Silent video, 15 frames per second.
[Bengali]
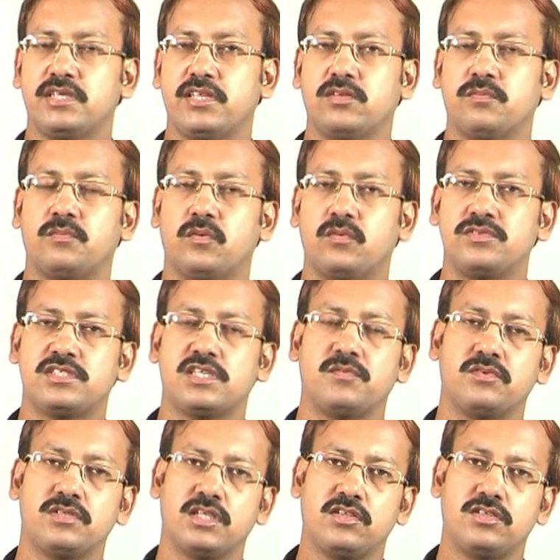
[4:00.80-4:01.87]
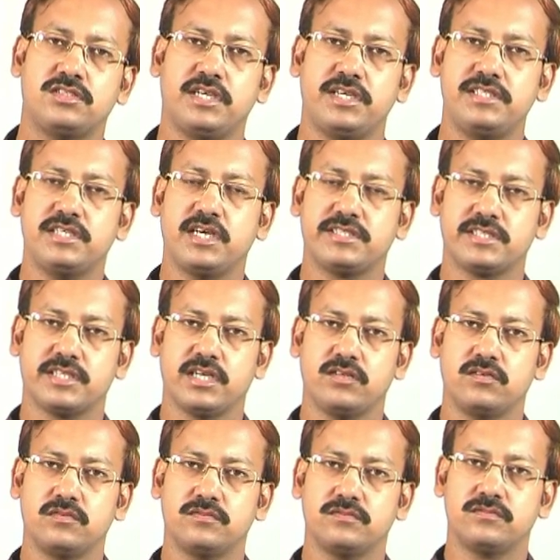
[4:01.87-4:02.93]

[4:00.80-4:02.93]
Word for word: মধ্যে এত বোনসের মধ্যে এত চেঞ্জ আসে কেন